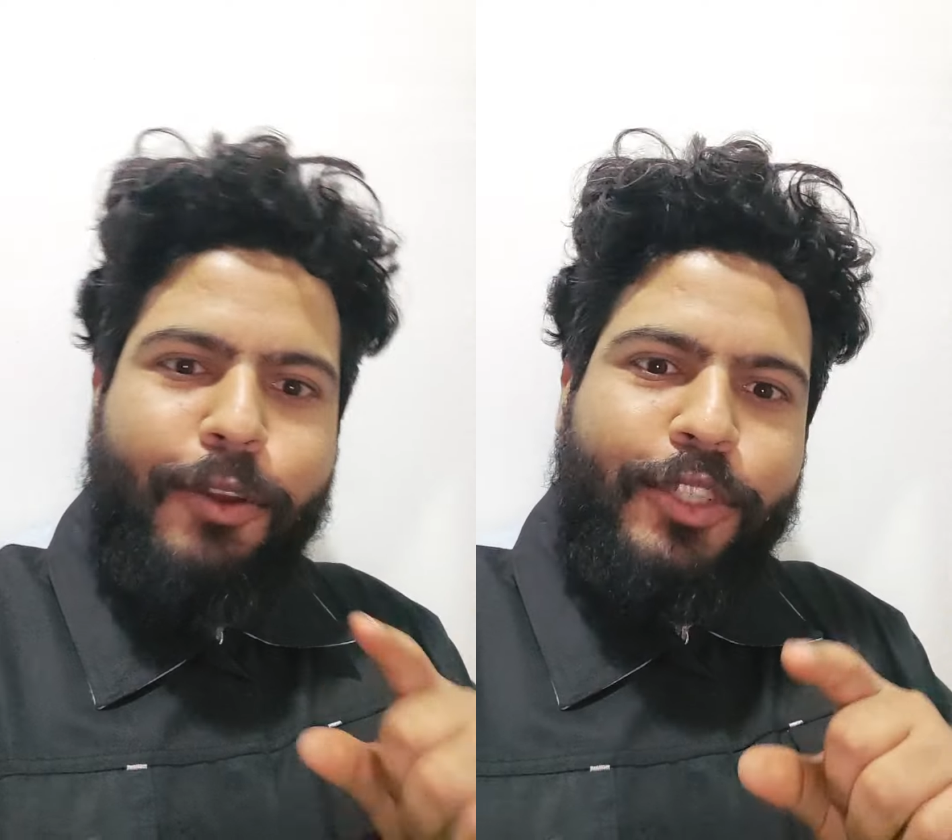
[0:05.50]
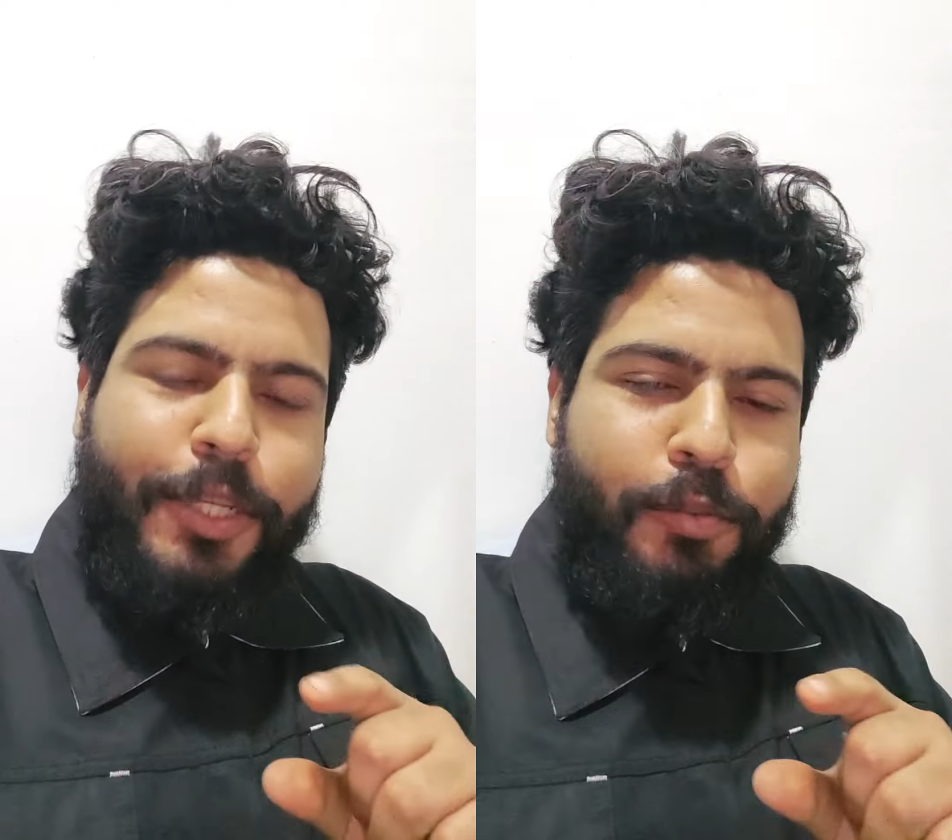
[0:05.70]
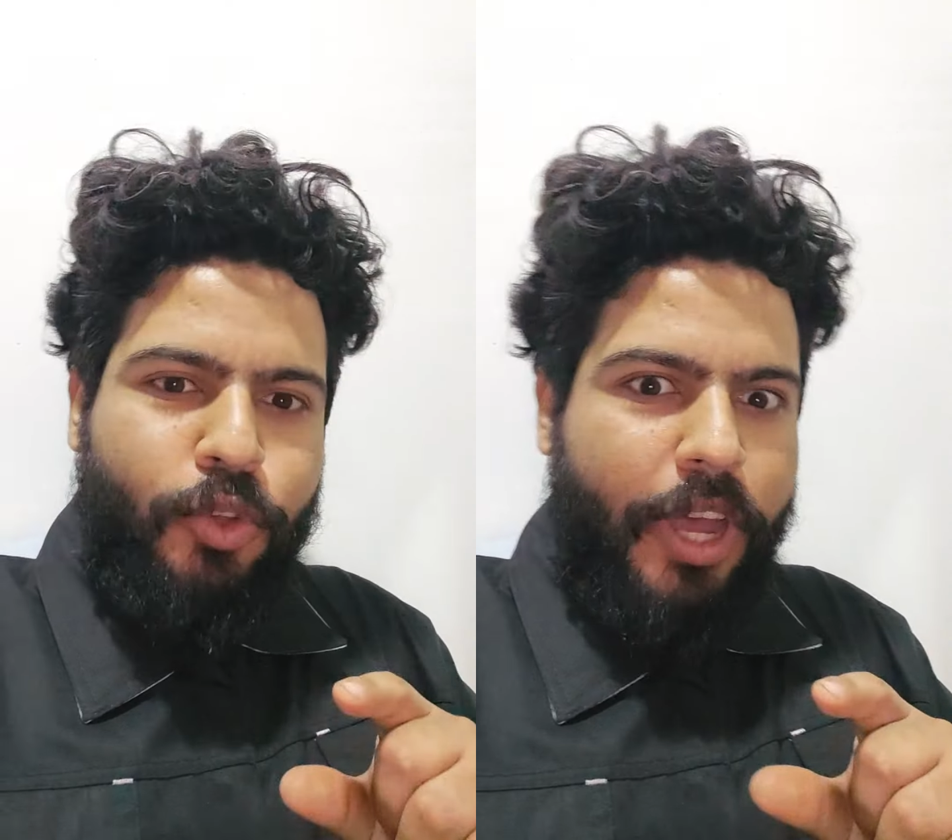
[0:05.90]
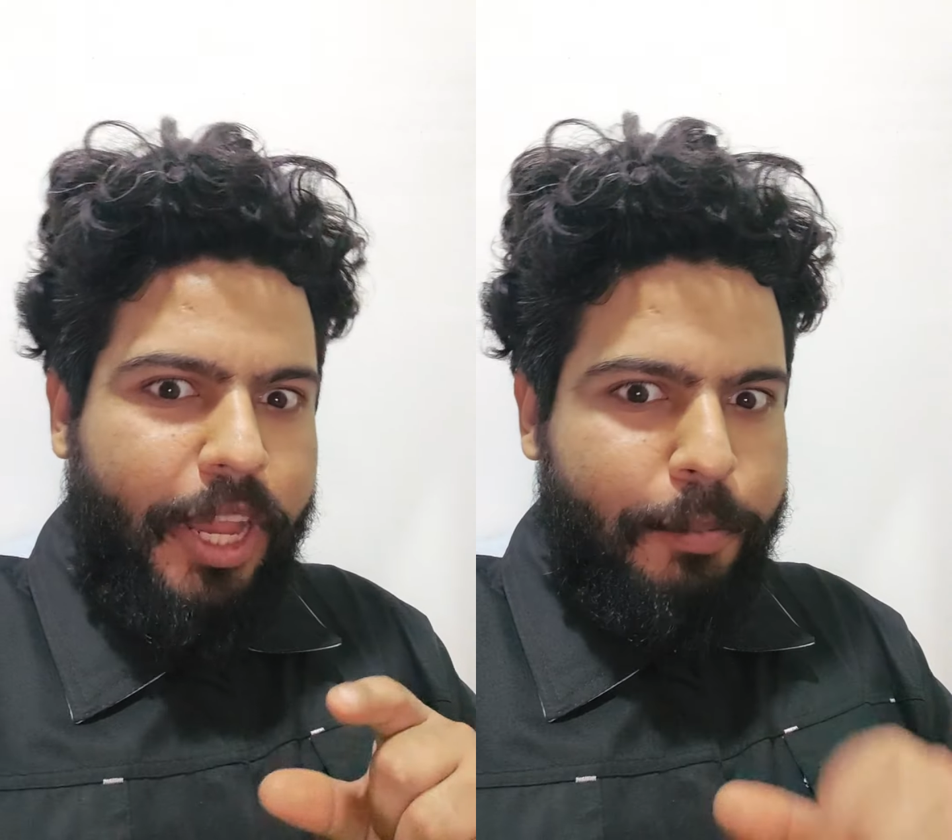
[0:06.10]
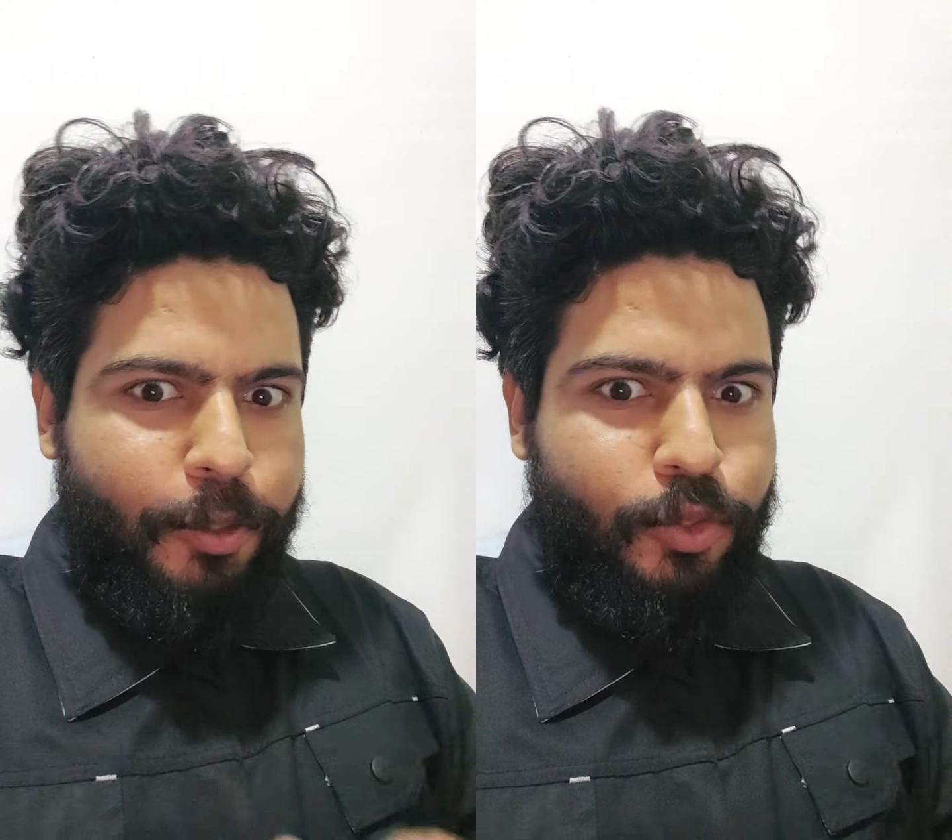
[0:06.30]
اكو كم
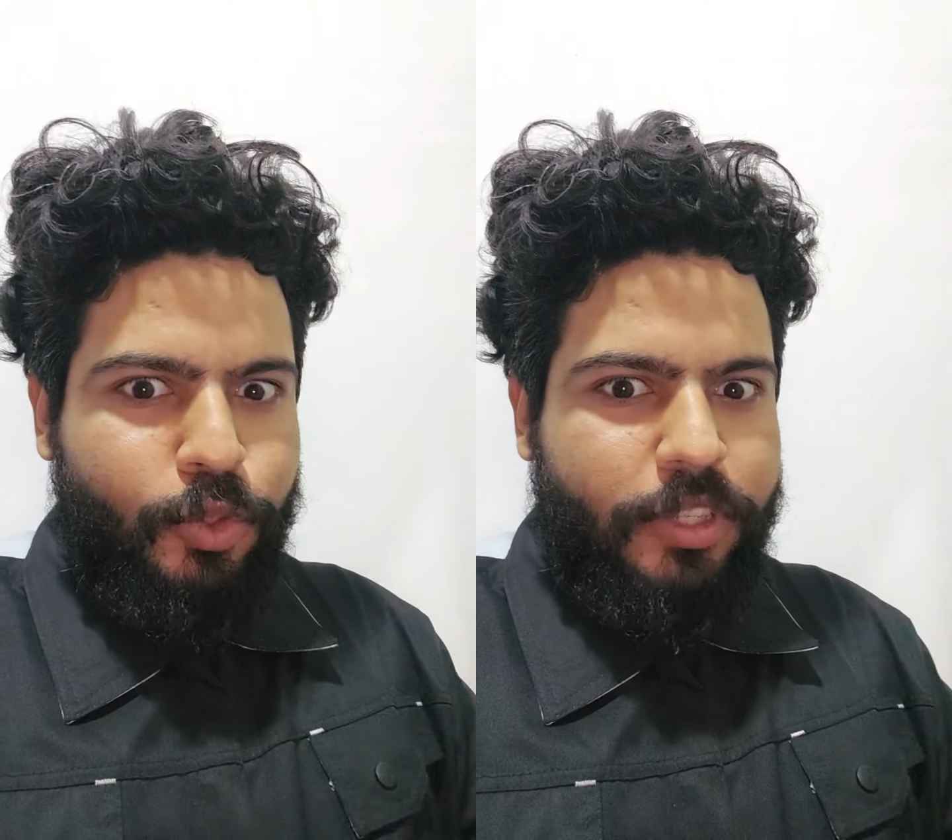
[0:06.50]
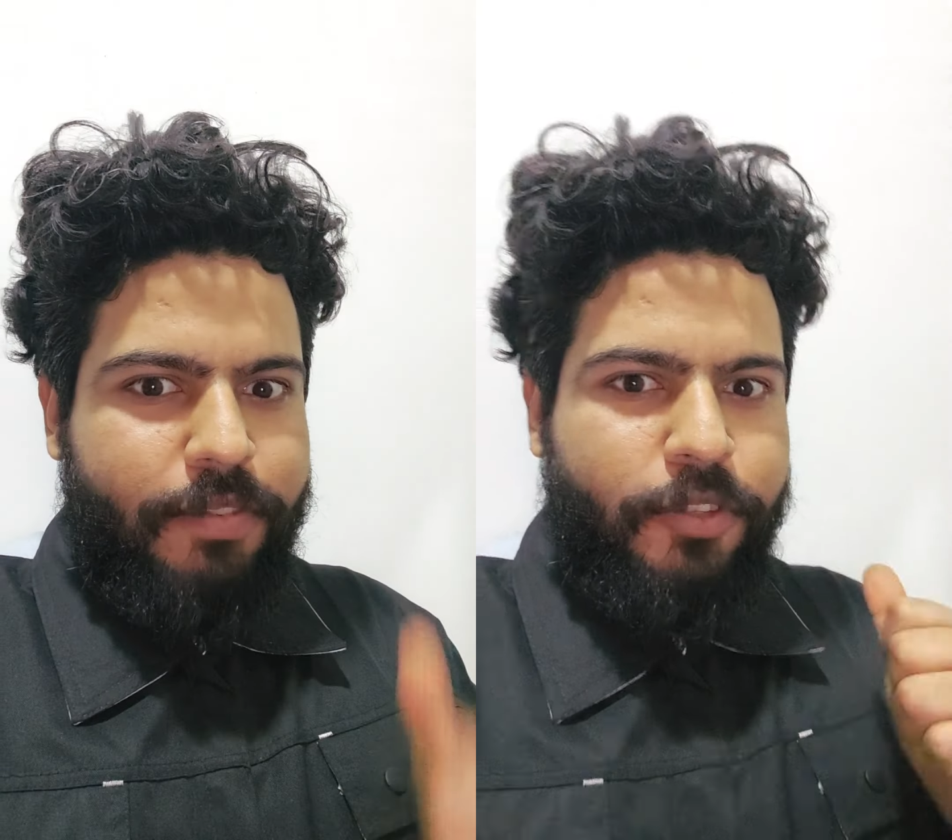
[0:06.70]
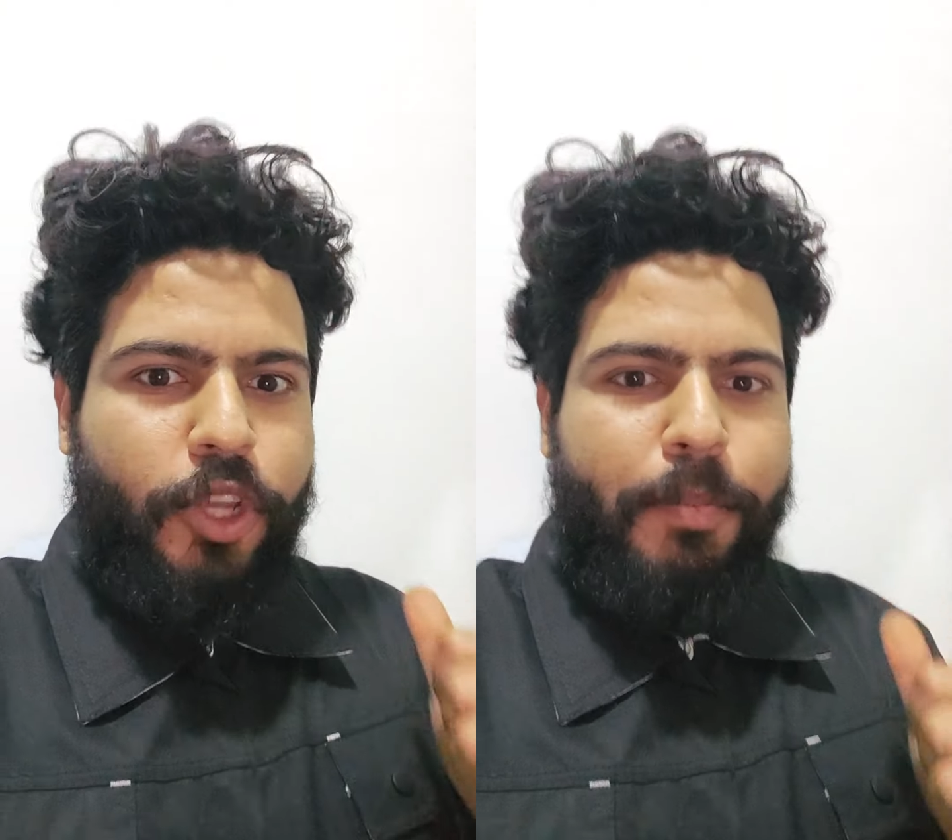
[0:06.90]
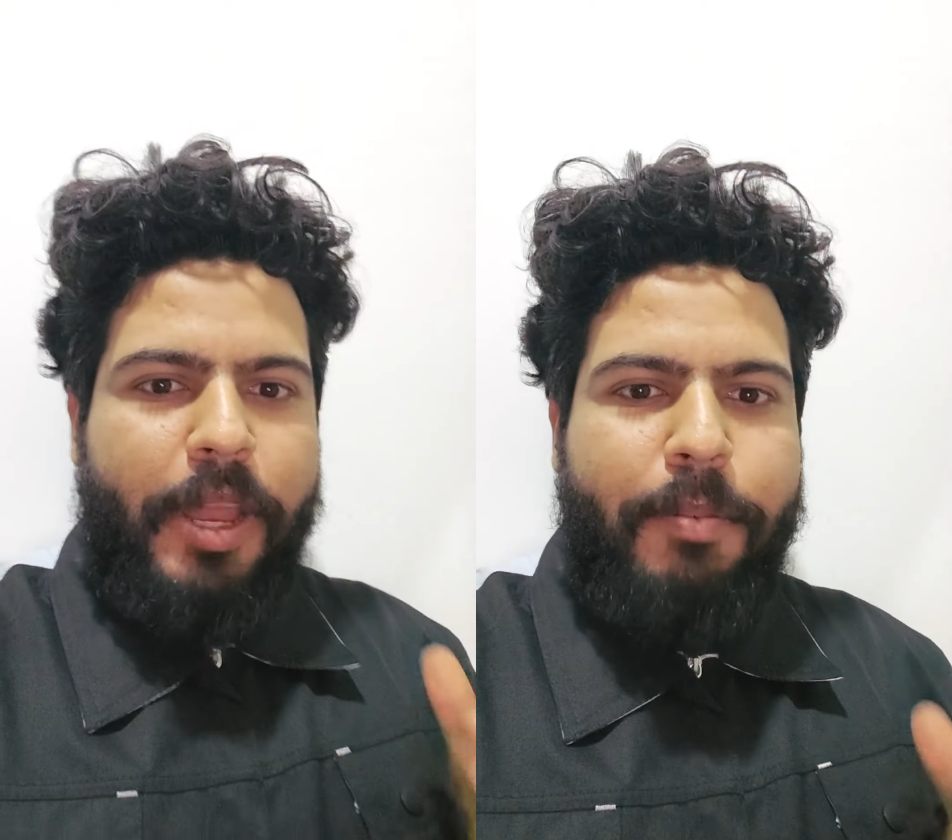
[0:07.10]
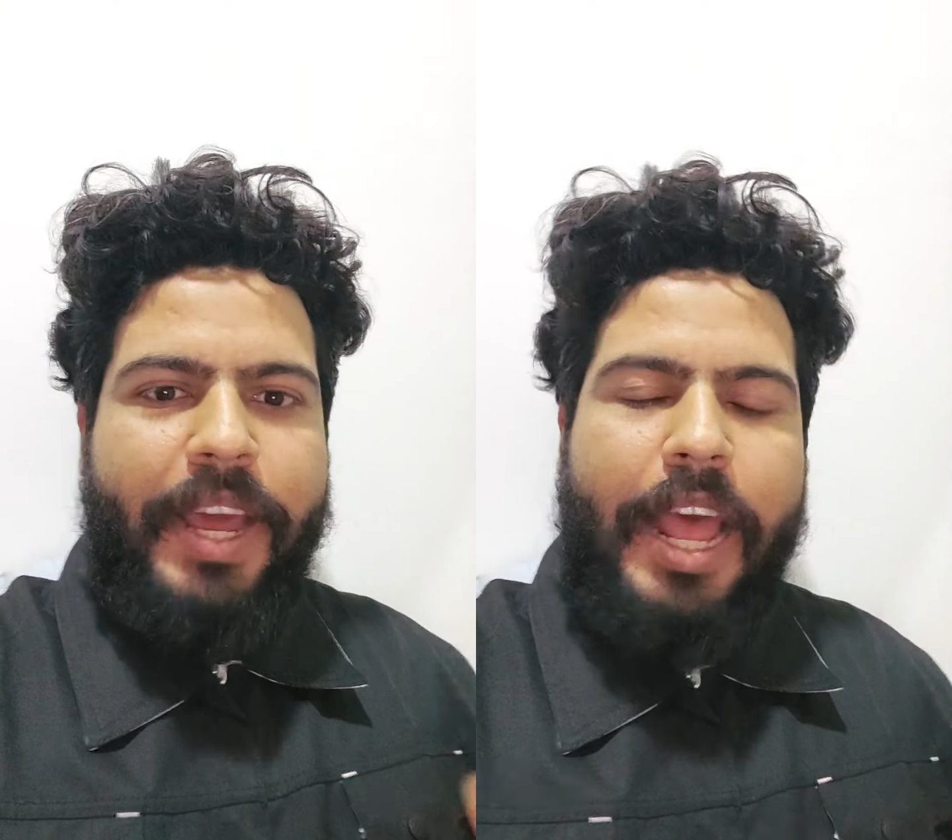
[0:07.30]
سؤال بخصوص الفيديو مال
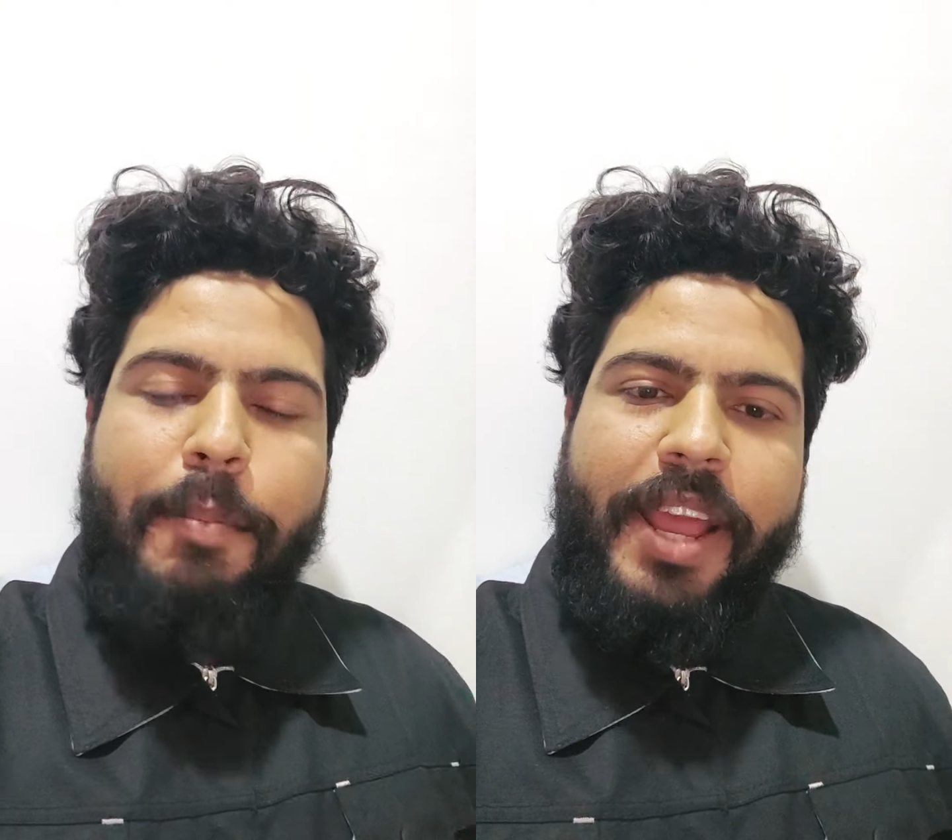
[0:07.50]
البارحه